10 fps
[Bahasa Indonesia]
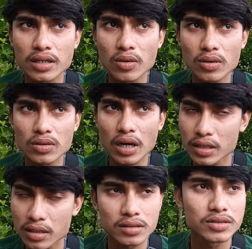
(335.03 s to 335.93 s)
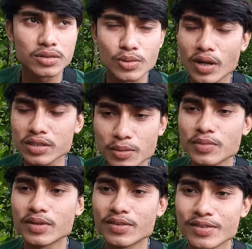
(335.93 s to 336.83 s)
dekol ganti Dulka celep
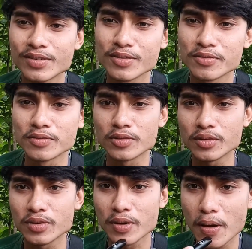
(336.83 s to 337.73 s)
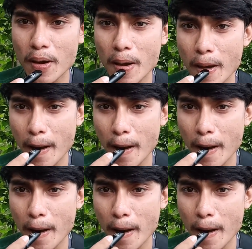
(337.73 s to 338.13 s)
Oh, jadi seperti